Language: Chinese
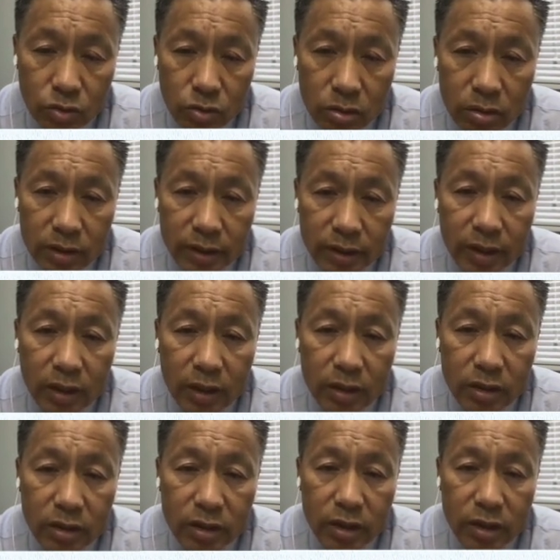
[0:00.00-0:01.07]
这个
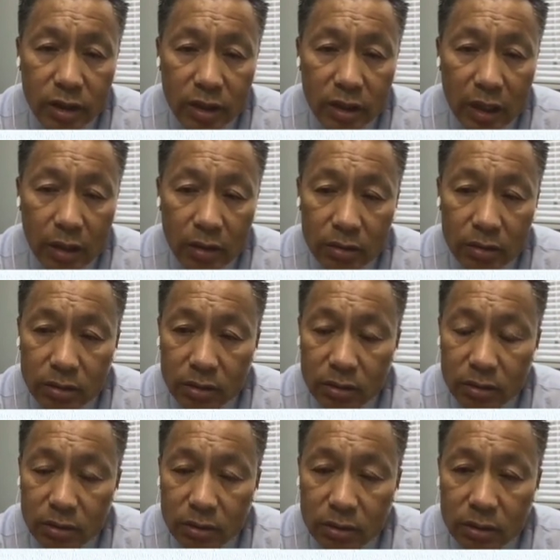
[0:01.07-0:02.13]
进行到
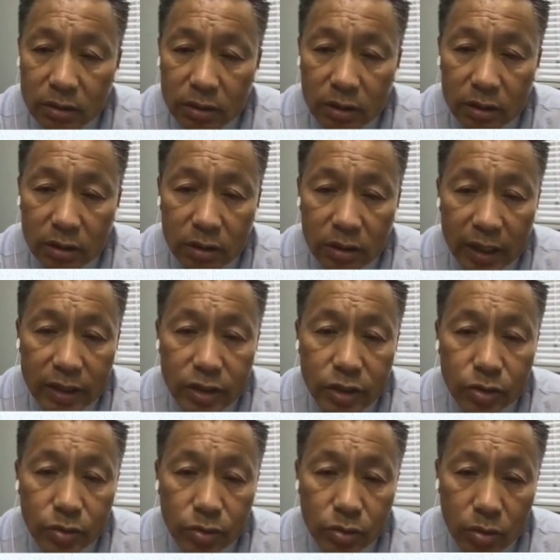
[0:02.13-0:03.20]
呃
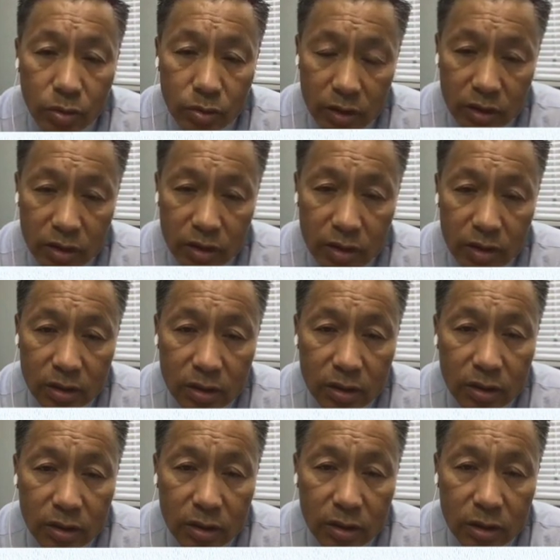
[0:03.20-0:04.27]
ICU 或者是
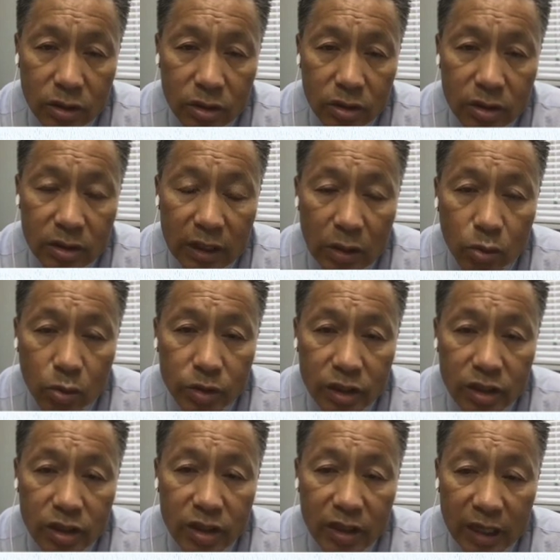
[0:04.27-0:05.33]
上呼吸
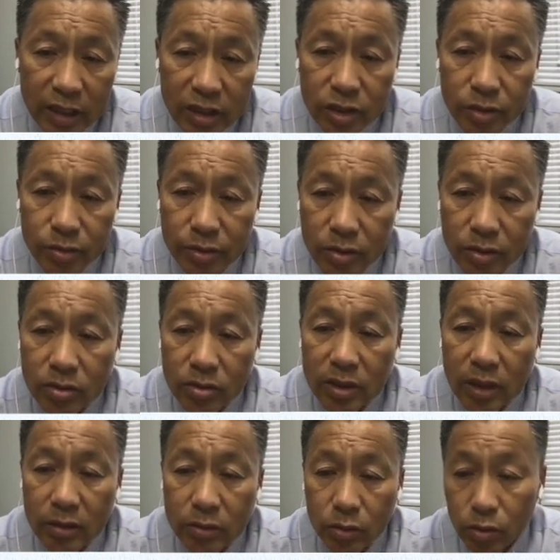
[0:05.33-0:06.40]
机，它的几率是多
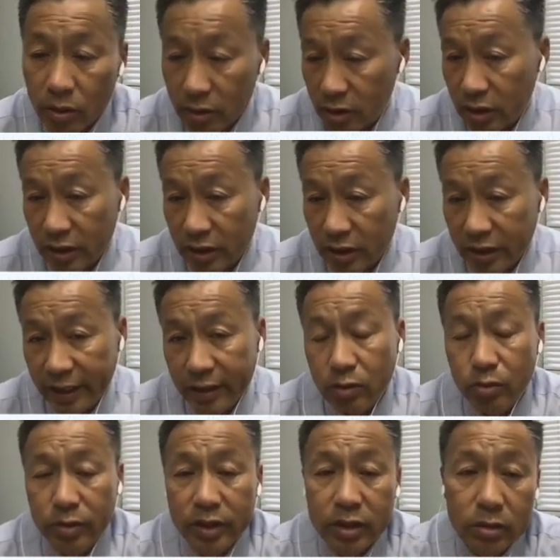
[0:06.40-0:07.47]
少，有多少时间，所以
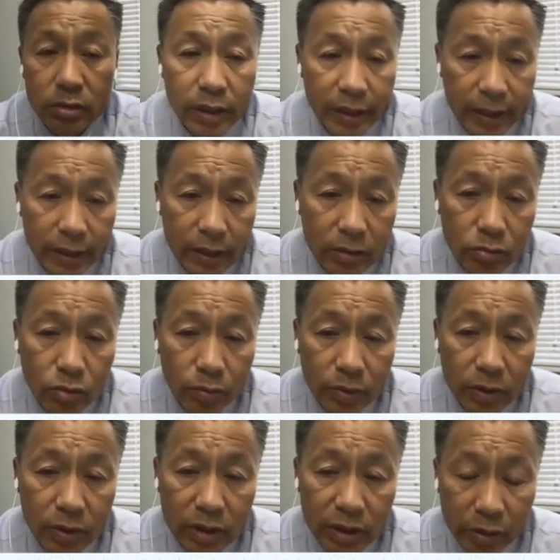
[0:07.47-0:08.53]
就可以跟我们的
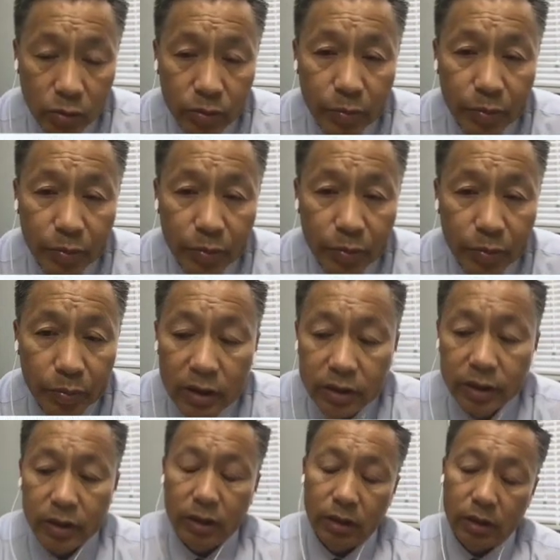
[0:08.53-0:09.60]
给我们的这
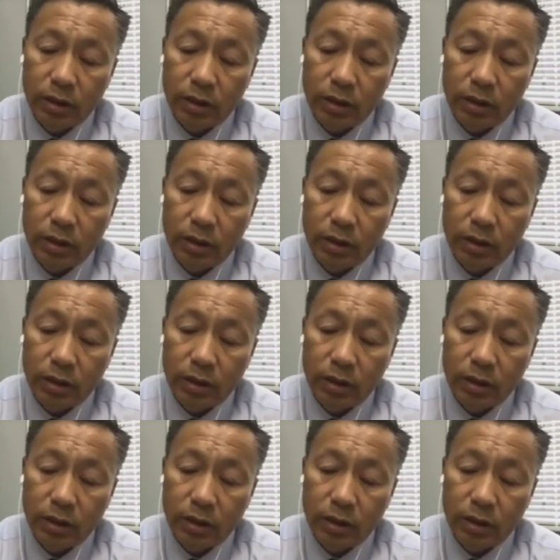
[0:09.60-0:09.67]
个。